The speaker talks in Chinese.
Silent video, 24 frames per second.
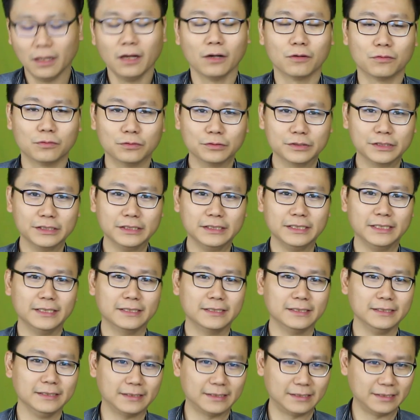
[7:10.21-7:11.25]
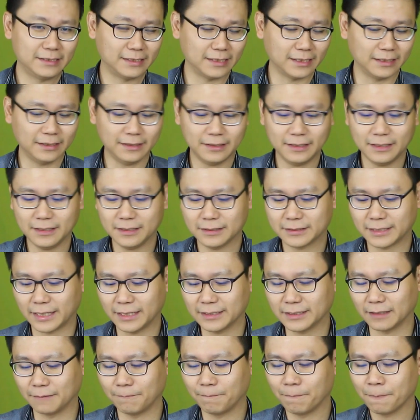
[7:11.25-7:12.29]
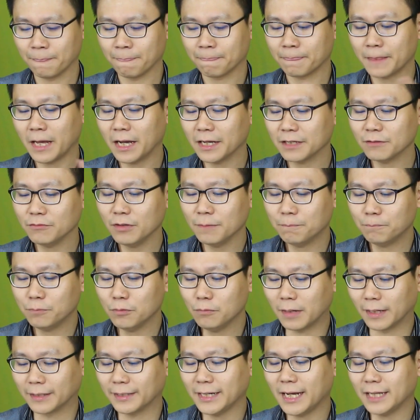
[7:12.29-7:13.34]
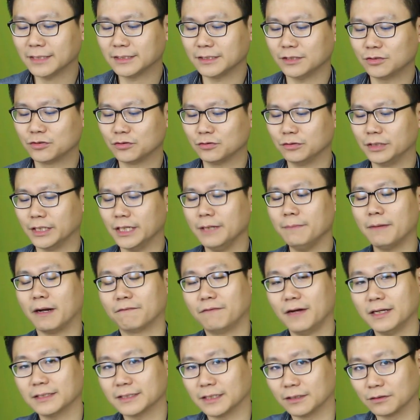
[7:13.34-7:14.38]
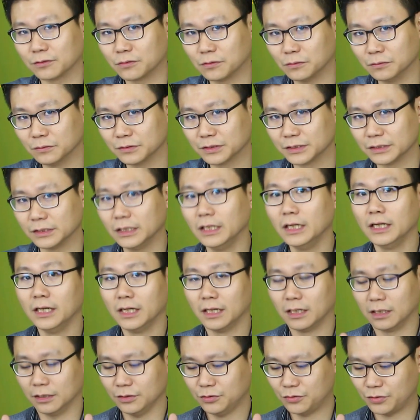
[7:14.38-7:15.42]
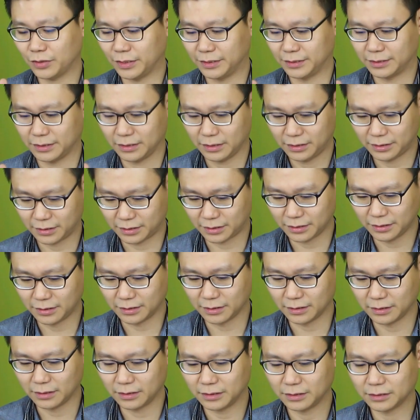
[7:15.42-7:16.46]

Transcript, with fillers: 胡斯尼是前第二财长，他因为不满纳吉处理一马发展公司而选择辞职。